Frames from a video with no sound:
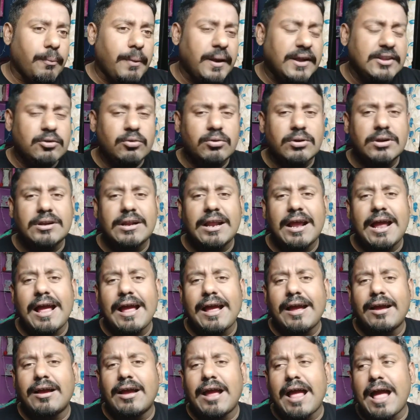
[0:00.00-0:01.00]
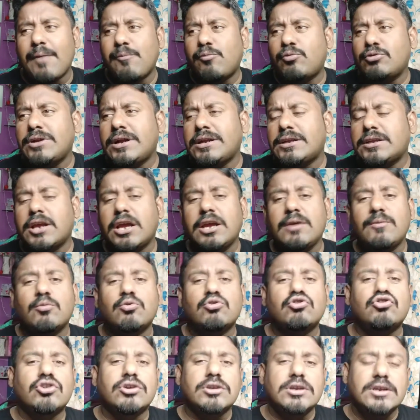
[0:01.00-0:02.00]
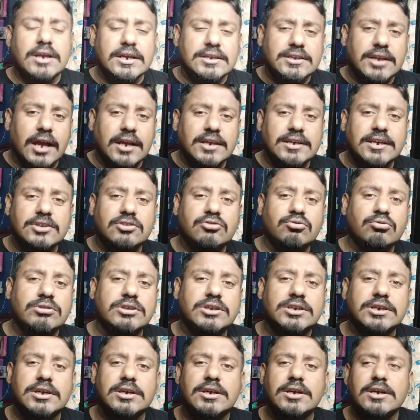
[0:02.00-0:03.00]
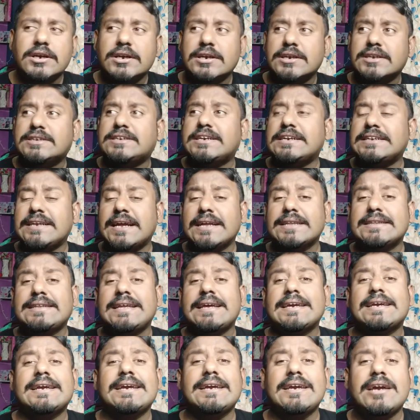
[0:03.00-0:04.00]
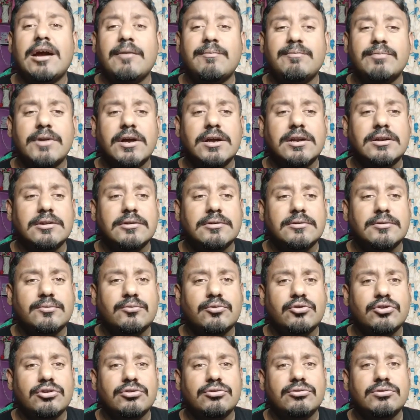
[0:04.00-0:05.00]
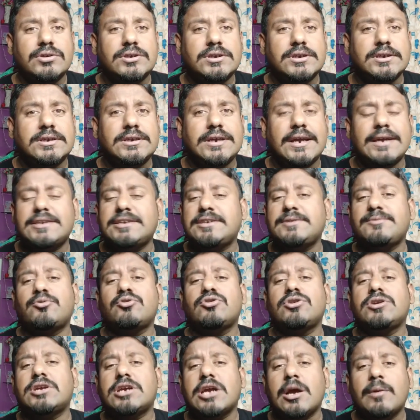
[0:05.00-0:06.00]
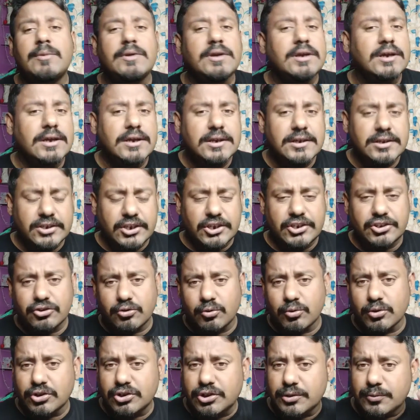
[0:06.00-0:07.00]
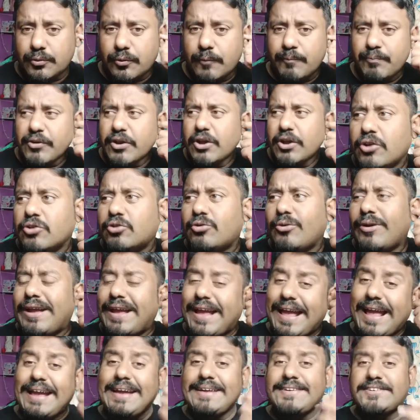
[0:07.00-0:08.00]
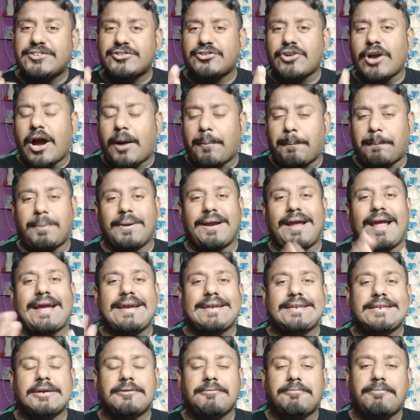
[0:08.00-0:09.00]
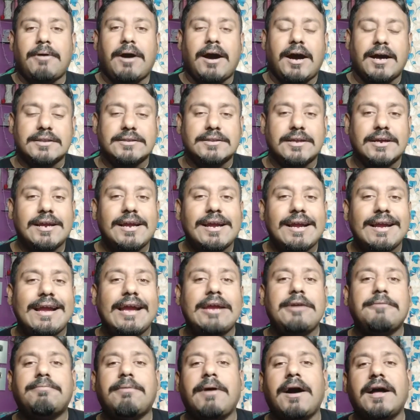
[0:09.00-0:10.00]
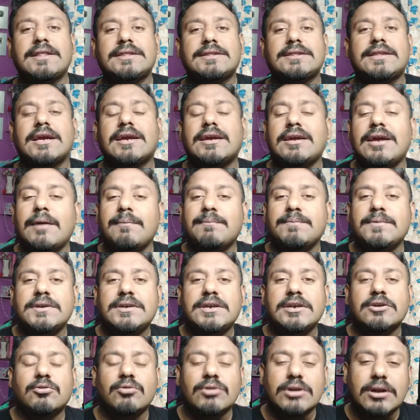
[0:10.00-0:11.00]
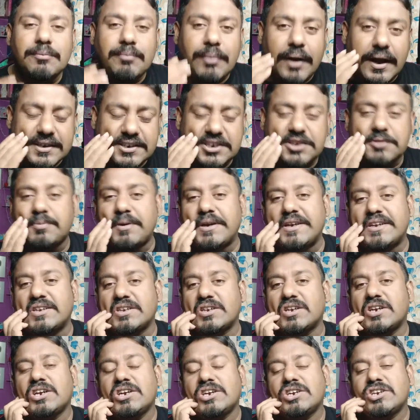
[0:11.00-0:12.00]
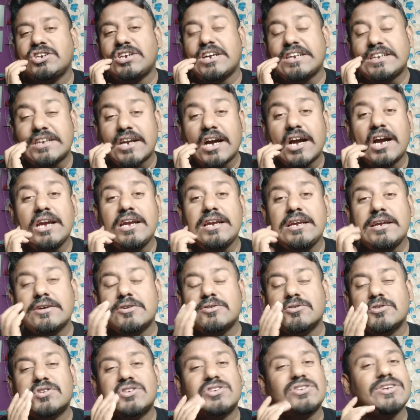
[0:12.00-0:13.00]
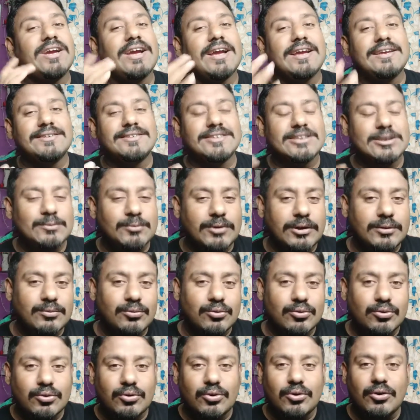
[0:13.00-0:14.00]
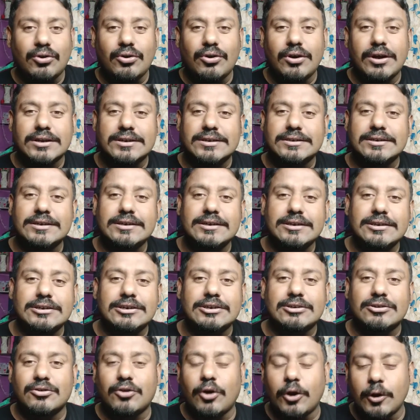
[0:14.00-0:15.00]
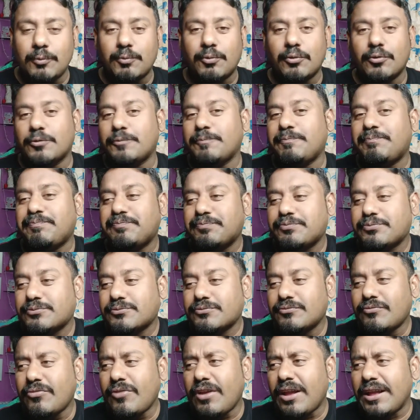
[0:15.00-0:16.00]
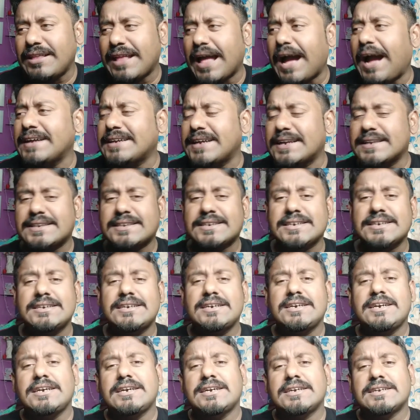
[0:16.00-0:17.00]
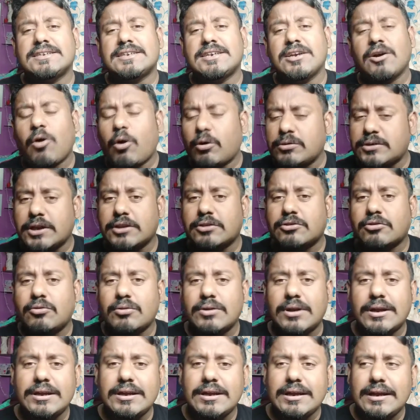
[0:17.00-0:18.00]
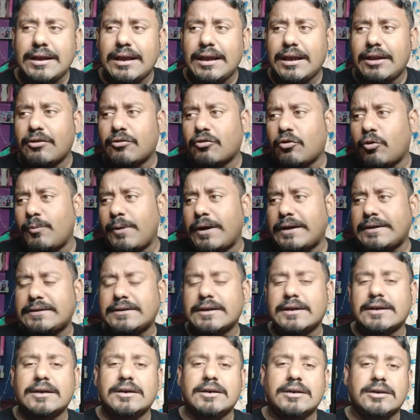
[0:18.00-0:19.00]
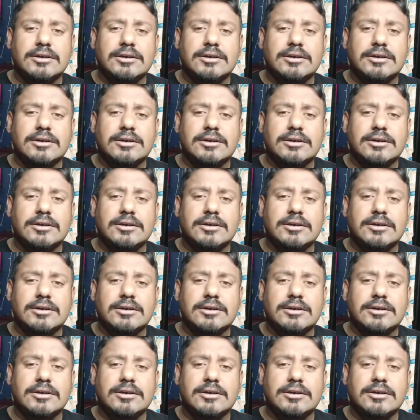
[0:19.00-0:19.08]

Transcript: ভেতরের এমন একটা ইমোশনকে জাগিয়ে তুলছে যেটা দেখে আপনার মনে হচ্ছে যে এই জীবনকে আমি শেষ করে দেব তো এই ট্রাপ এই যে ফাঁদ এই ফাঁদ থেকে আপনি কি করে বাঁচবেন সেটাই হচ্ছে এই সিনেমার মুখ্য একটা গল্প দেখা যাচ্ছে যে হঠাৎ করেই এরকম একটা